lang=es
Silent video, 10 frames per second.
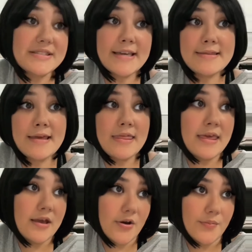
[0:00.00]
qué te
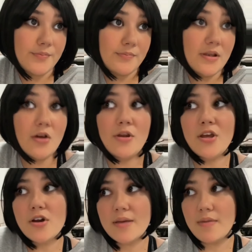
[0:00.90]
digo, lo
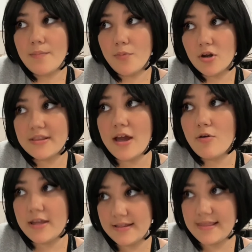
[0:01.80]
único que me importa
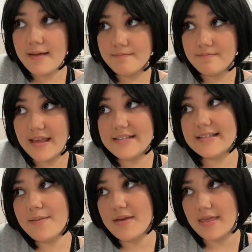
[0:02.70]
ahorita es
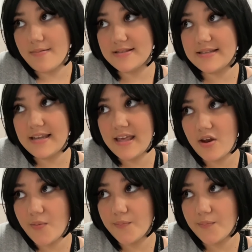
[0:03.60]
que me debes dinero.